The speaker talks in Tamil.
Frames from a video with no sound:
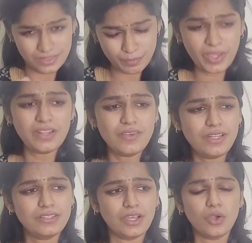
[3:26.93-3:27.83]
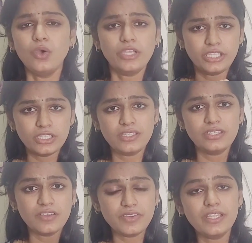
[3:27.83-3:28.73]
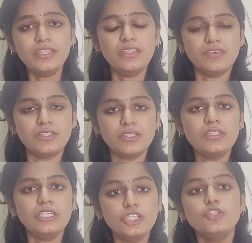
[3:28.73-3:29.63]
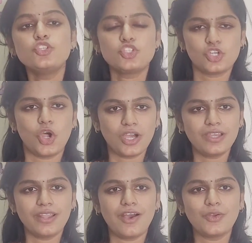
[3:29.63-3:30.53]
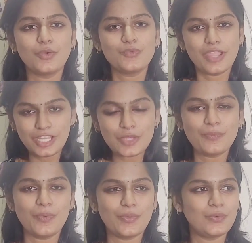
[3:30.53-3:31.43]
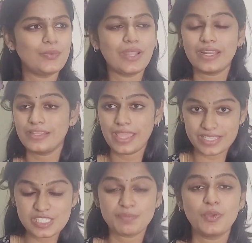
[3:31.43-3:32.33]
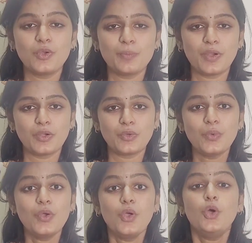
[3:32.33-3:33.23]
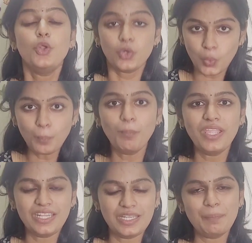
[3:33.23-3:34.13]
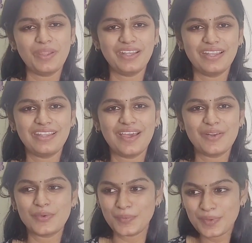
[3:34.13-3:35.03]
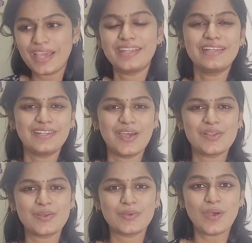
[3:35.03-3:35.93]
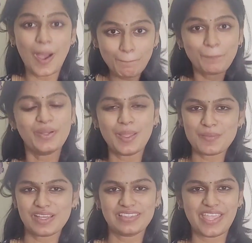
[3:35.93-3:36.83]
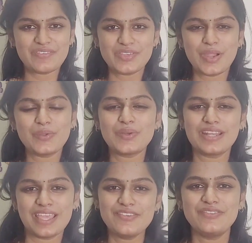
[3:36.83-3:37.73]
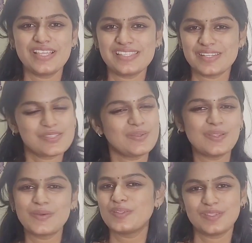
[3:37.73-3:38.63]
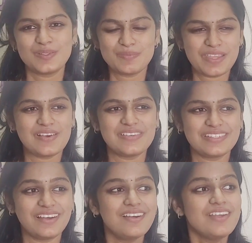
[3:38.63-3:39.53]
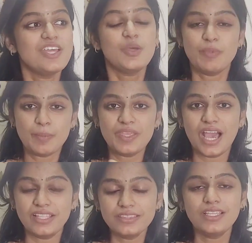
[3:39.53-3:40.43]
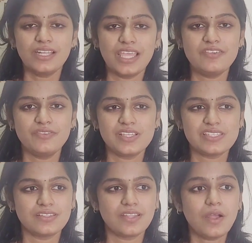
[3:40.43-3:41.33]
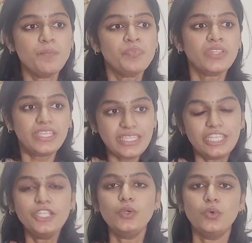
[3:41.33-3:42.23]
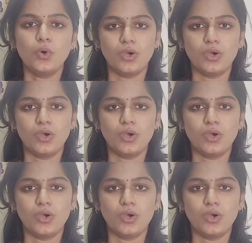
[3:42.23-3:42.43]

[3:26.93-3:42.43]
பரவாயில்ல தாங்க இதை இதை விட நீ வந்து இன்னும் ஸ்ட்ராங்கர் ஆகணும் வெளியே போகணும் நிறைய எக்ஸ்ப்ளோர் பண்ணணும் ரொம்ப இண்டிபெண்ட்டாக இருக்கணும் கரெக்டாக இருக்கணும் அப்போ நமக்கு தேவையான ஒரு லைஃப் லெசனை சொல்லி கொடுத்ததுமே அவர் தான் மேபி அந்த லைஃப் லெசன் தான் இன்னியும்